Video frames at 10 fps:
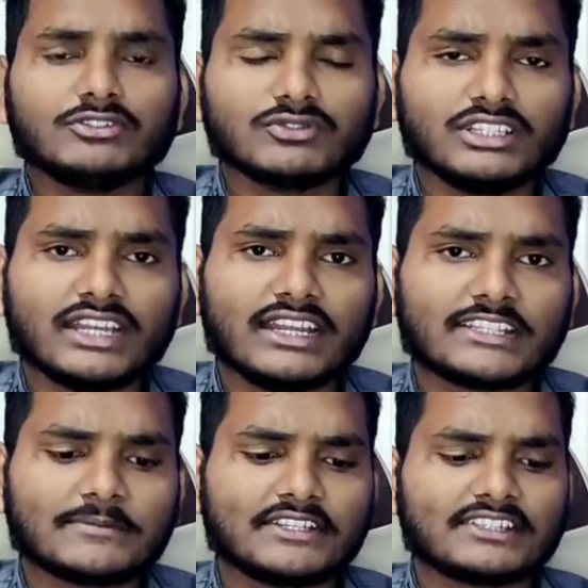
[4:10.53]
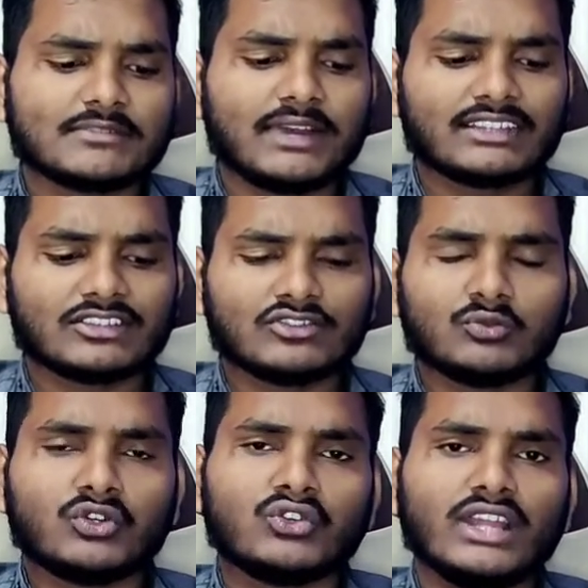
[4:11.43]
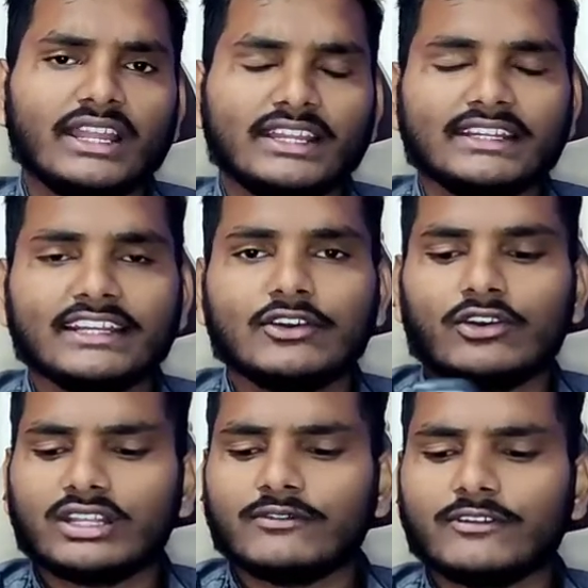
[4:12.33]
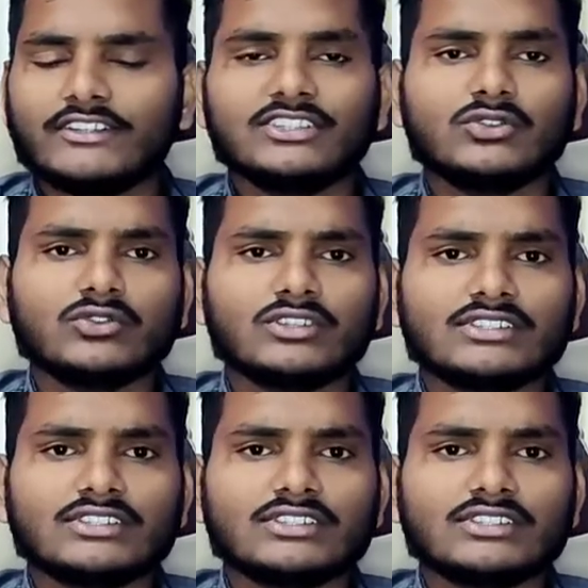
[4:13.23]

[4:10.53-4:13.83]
दोस्तों इन एंड एक्सपीरियंस की बात करो तो मोटोला ए और ए दोनों ही